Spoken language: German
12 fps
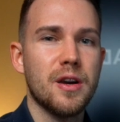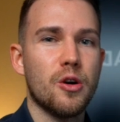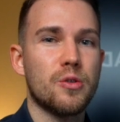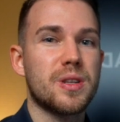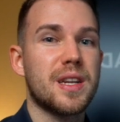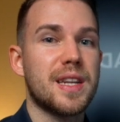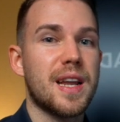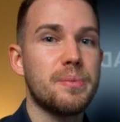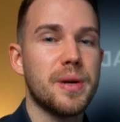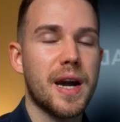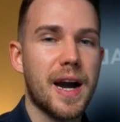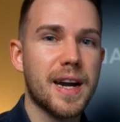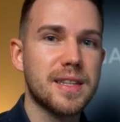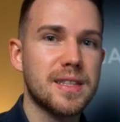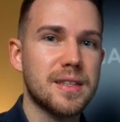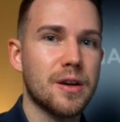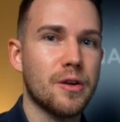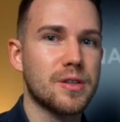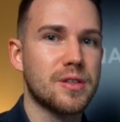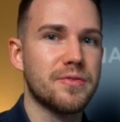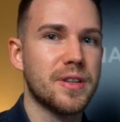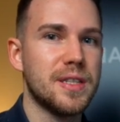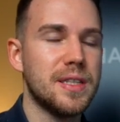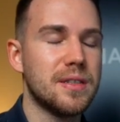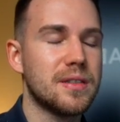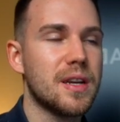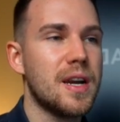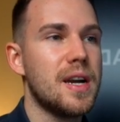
und knappe 18.000 verdient.